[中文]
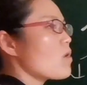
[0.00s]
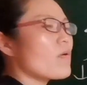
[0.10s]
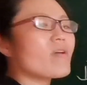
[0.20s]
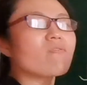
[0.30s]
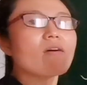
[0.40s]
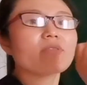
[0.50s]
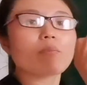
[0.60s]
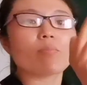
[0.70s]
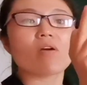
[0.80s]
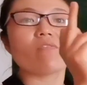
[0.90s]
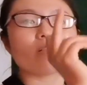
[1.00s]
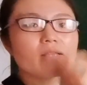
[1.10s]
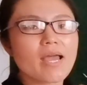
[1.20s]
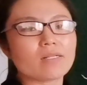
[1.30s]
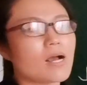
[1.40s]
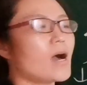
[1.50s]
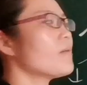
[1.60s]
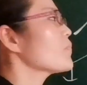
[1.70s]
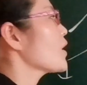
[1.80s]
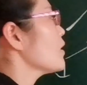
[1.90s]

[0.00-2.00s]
往外放，但不要放的太长。